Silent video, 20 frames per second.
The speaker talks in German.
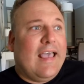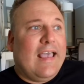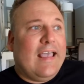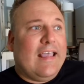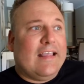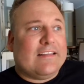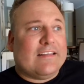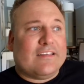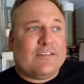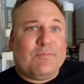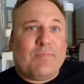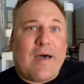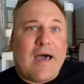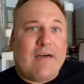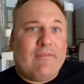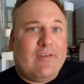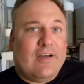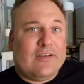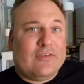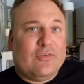äh, das
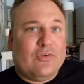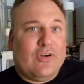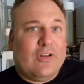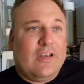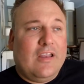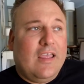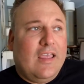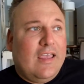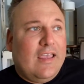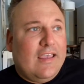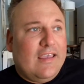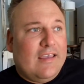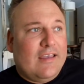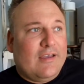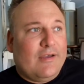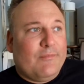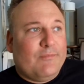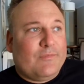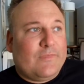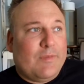Bar war toll,
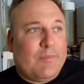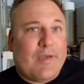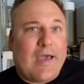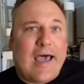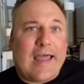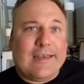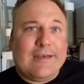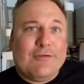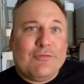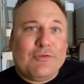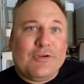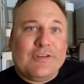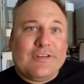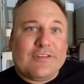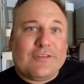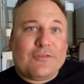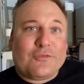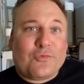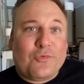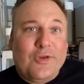ähm, die Behandlungen,
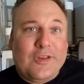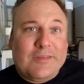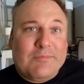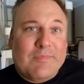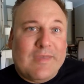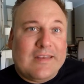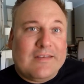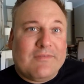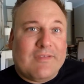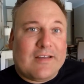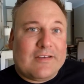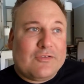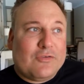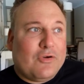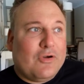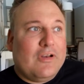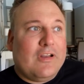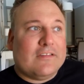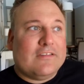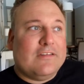das Treatment war
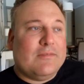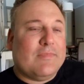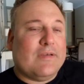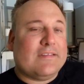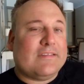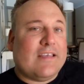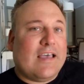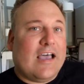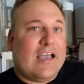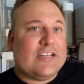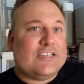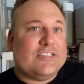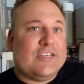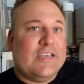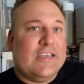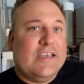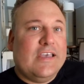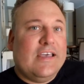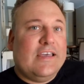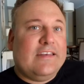toll, also die
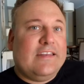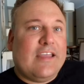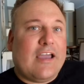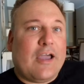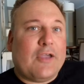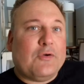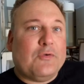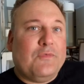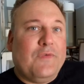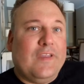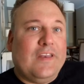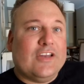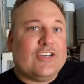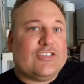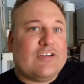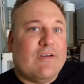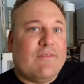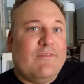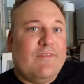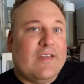Massage, die
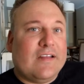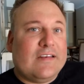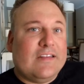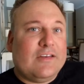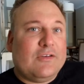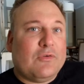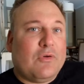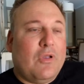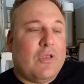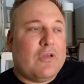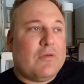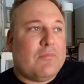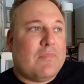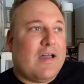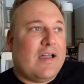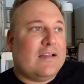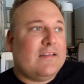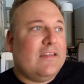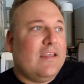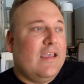ayurvedische war wirklich toll
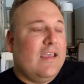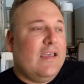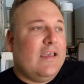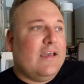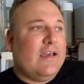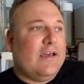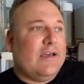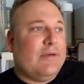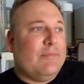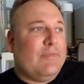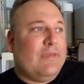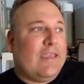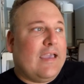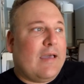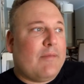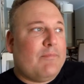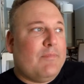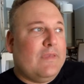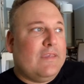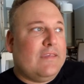gemacht. Ähm, ich
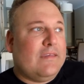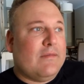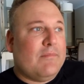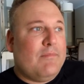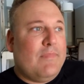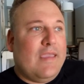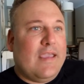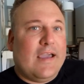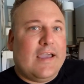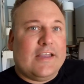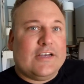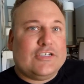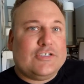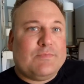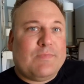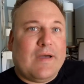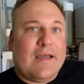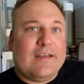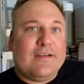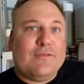habe mich mega
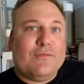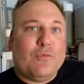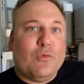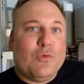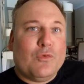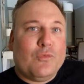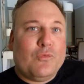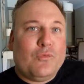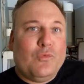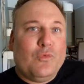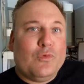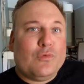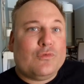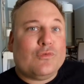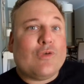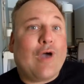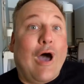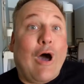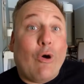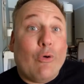entspannt, wohlgefühlt,
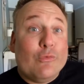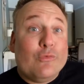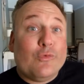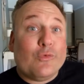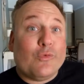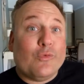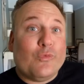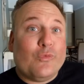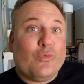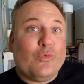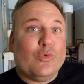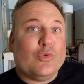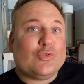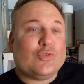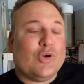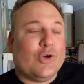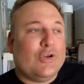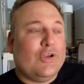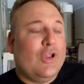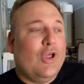zu Hause gefühlt
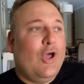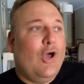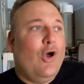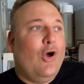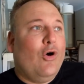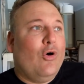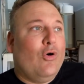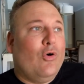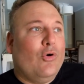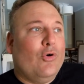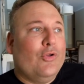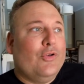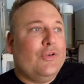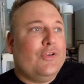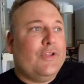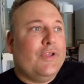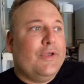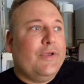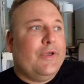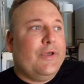schon
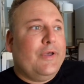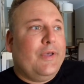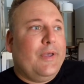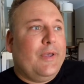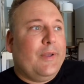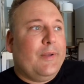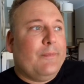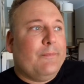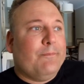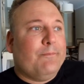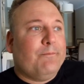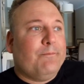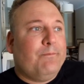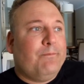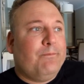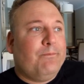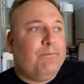und ähm,